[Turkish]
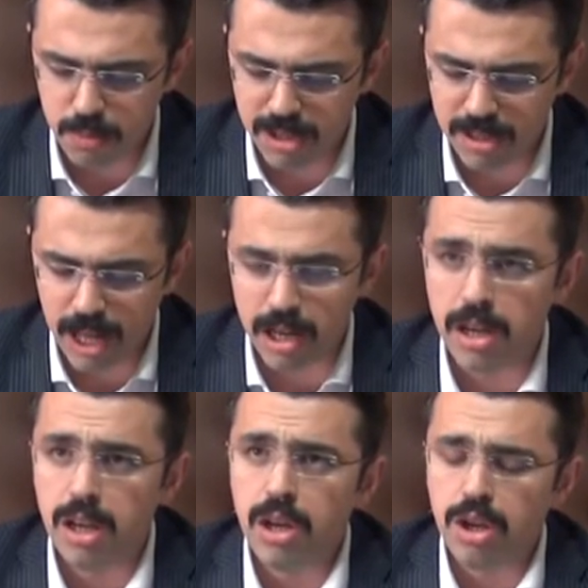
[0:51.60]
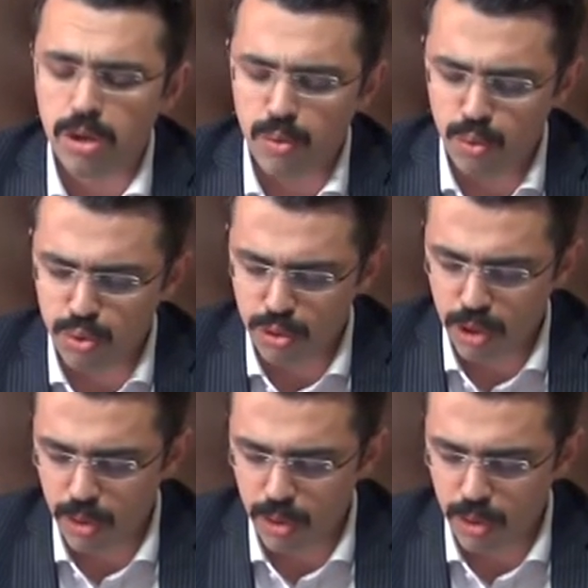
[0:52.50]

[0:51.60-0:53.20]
bizler ülkücüler